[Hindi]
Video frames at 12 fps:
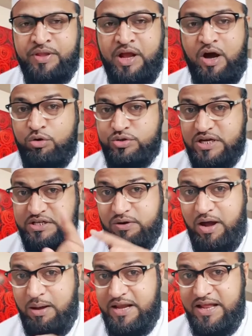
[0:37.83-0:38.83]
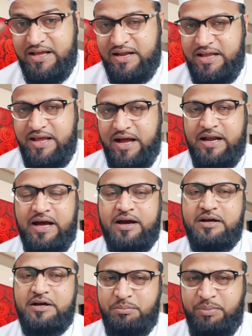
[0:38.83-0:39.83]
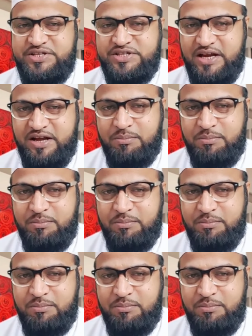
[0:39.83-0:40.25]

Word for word: और उसका जवाब लेकर ही आना बादशाह का